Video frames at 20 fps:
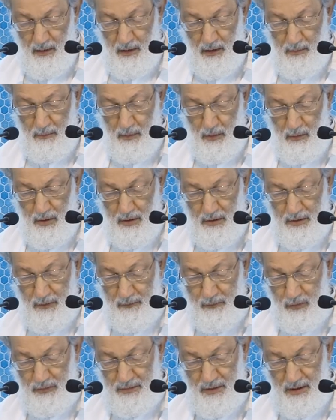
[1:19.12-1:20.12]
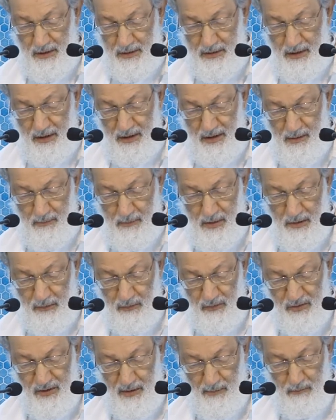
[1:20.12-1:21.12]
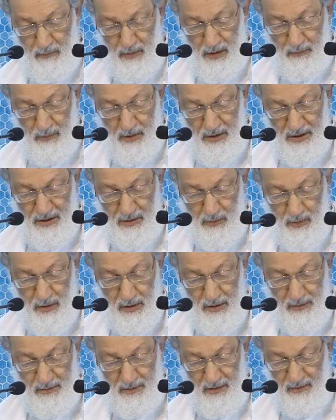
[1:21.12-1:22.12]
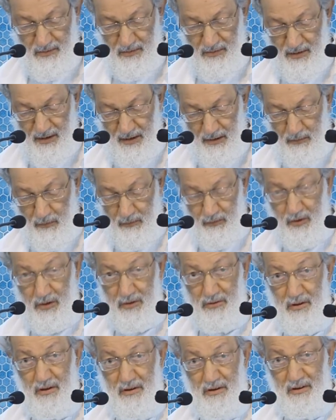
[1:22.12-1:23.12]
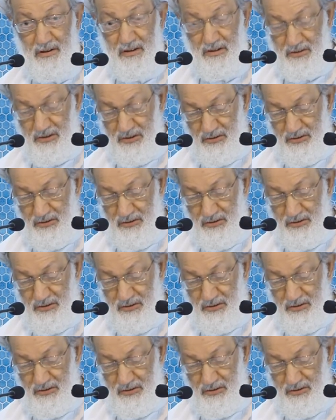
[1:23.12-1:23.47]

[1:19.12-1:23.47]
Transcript: المواقف داخل ما يسمى بالحوار تزداد في درجة